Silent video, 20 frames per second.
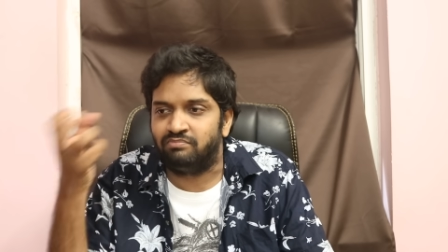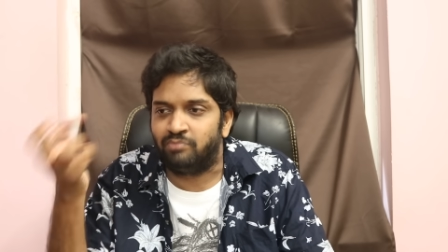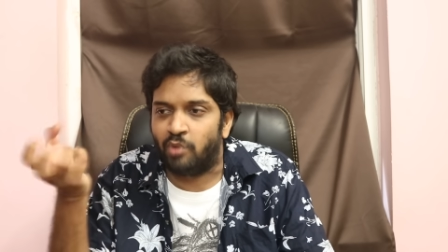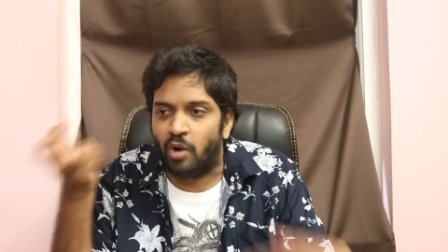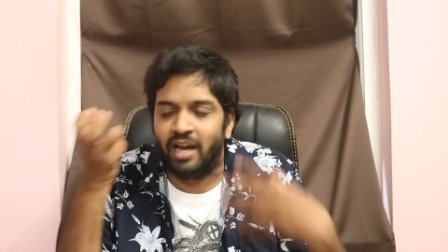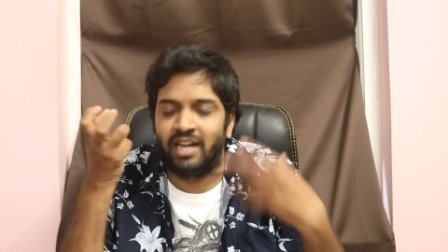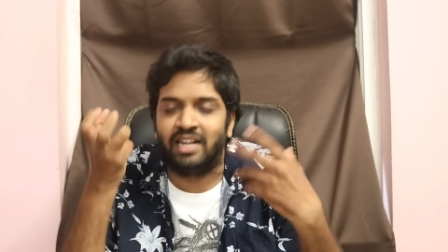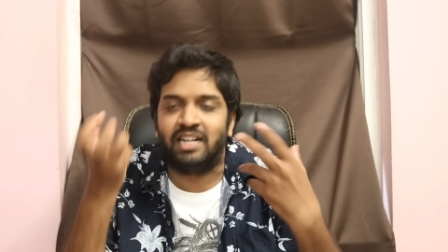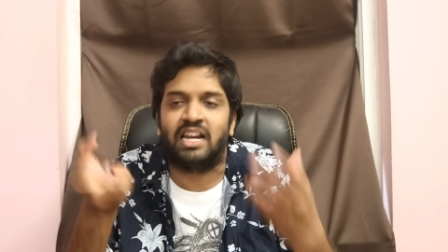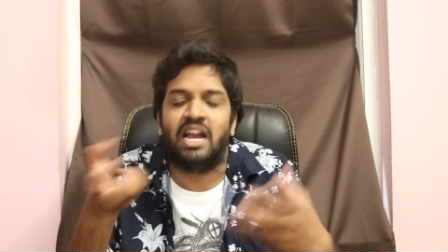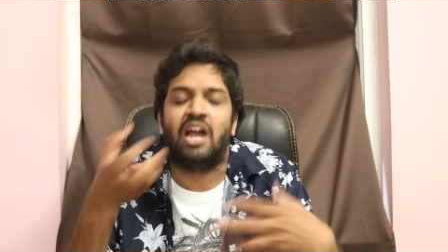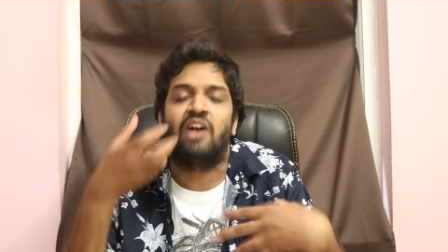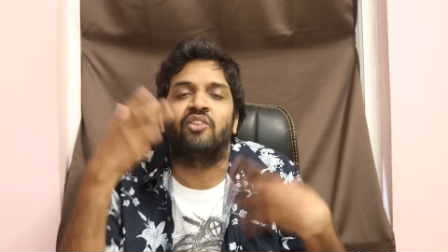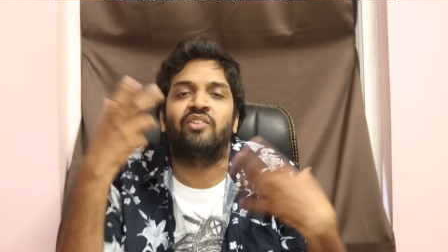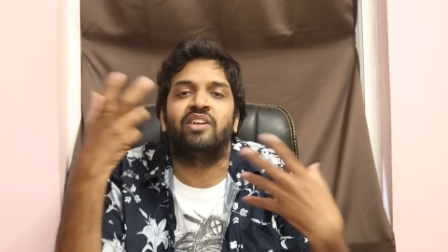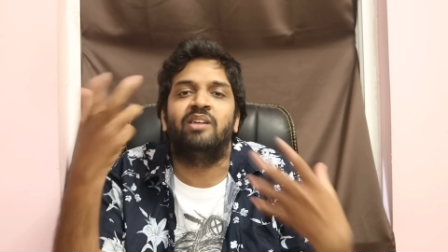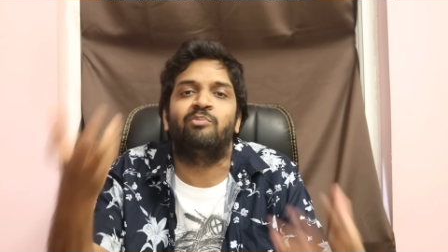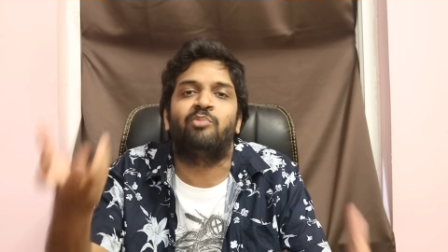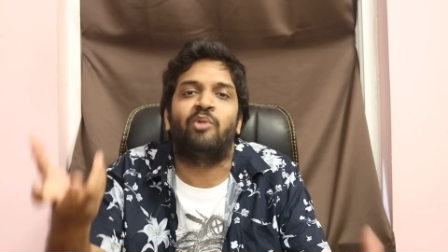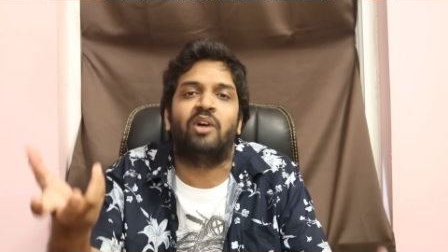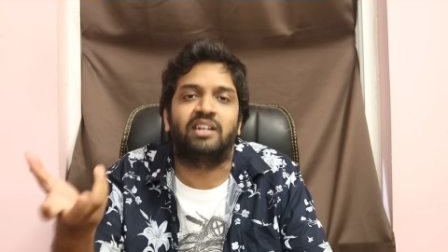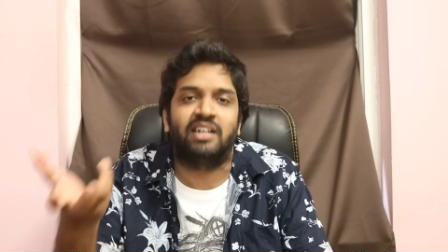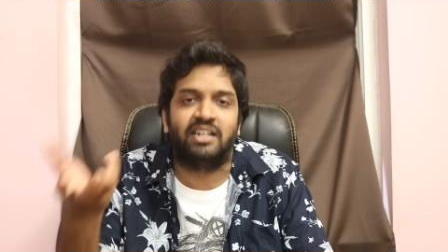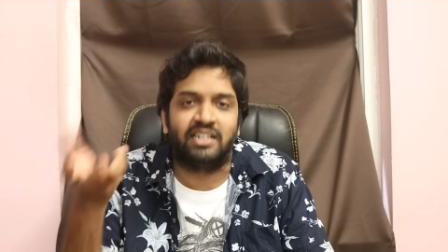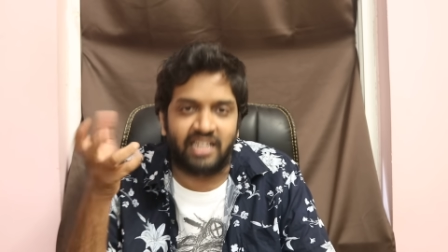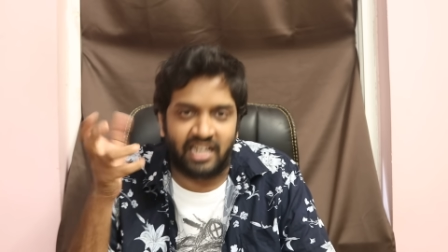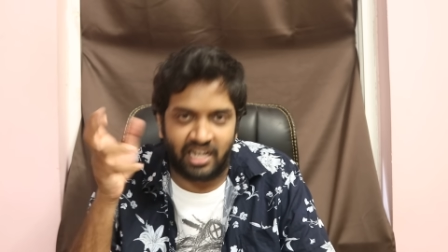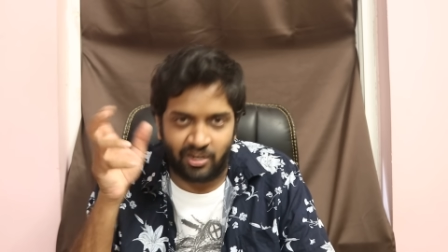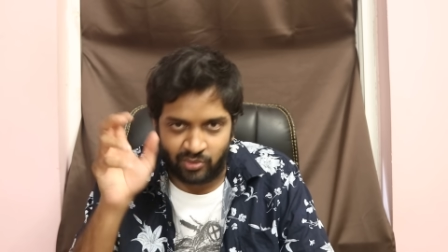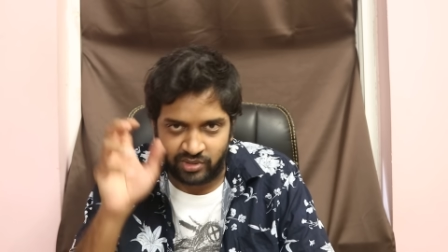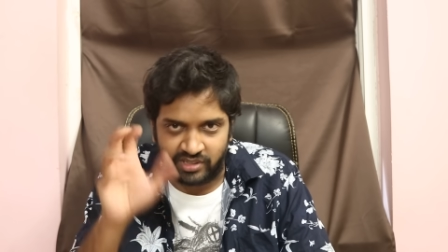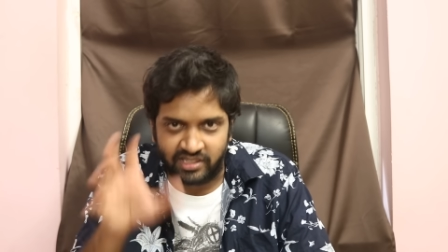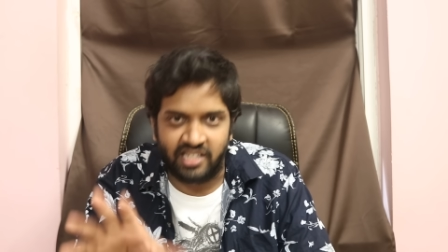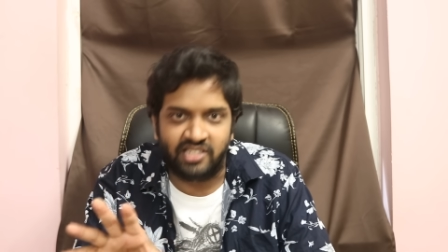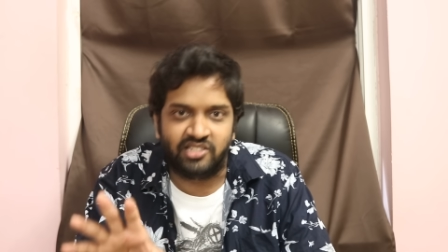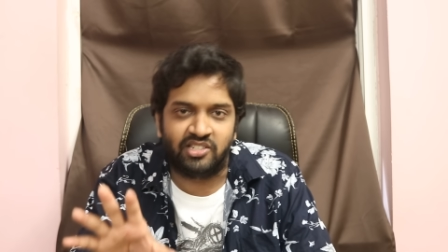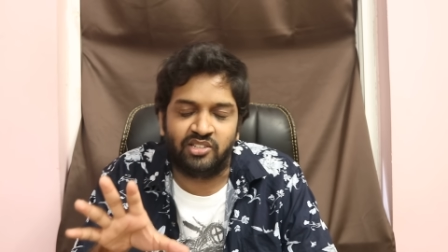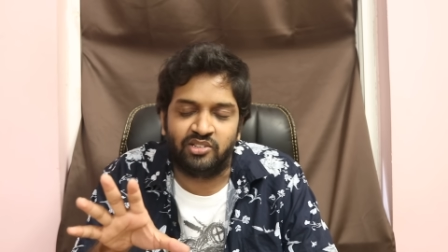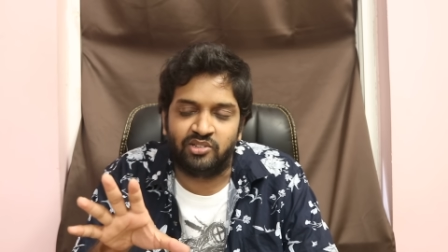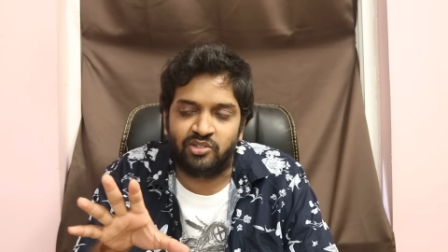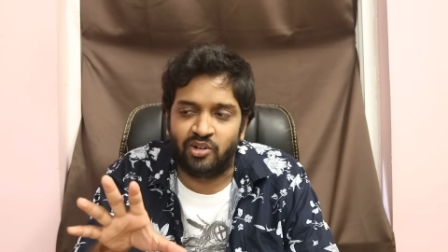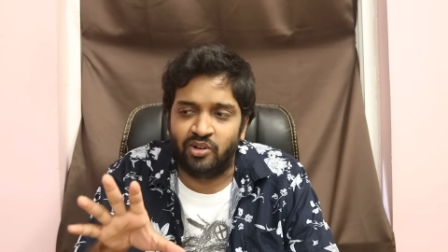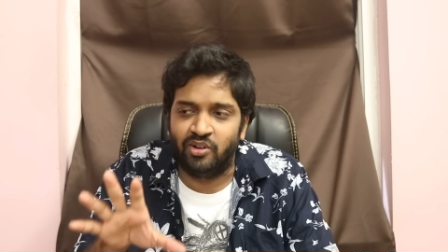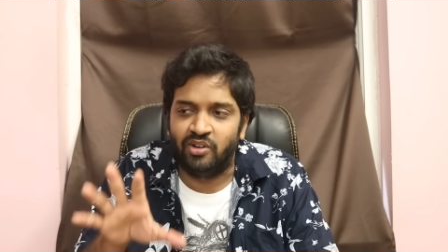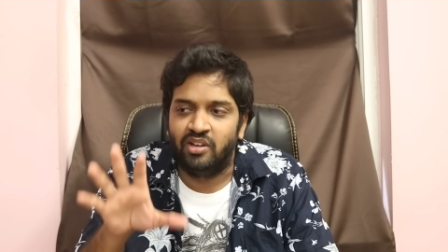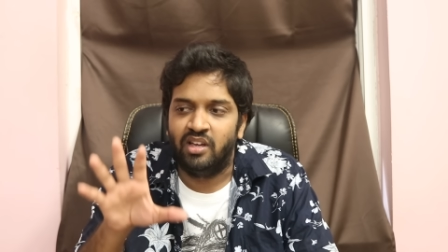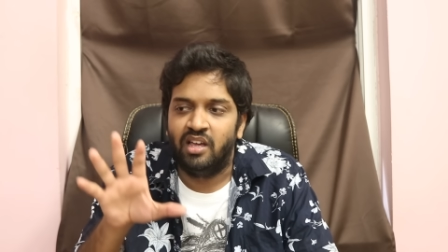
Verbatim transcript: పాయింట్ రావడం ఇంపార్టెంట్ అనే ఉద్దేశంతో